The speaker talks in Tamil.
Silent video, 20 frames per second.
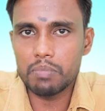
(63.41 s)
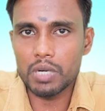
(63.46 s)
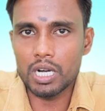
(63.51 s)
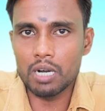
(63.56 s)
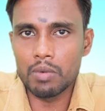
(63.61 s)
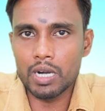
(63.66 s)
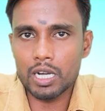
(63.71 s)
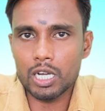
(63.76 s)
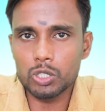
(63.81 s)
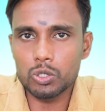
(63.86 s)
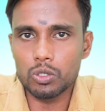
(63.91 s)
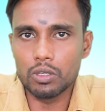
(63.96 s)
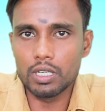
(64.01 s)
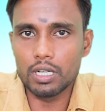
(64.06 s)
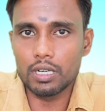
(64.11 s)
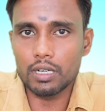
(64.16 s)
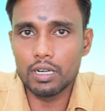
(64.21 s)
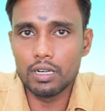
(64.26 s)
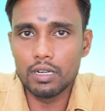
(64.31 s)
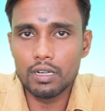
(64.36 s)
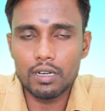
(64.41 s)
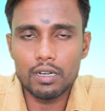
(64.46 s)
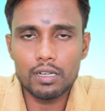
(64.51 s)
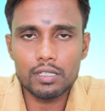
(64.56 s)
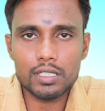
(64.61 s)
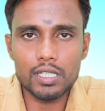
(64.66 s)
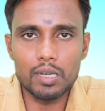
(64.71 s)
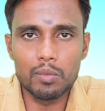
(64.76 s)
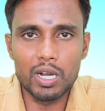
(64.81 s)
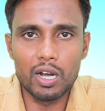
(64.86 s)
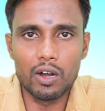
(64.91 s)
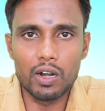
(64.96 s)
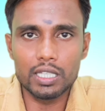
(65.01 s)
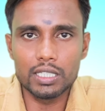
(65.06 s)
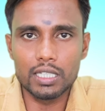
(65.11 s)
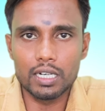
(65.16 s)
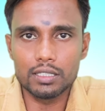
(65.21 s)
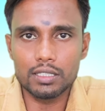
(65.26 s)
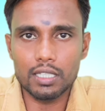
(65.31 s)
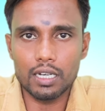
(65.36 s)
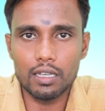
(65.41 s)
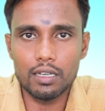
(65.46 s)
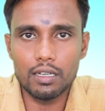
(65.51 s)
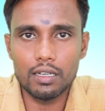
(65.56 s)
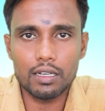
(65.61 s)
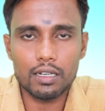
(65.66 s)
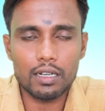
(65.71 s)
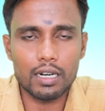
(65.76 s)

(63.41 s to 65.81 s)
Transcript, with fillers: பாமக தொண்டர்கள் சமூக வலைதளத்துல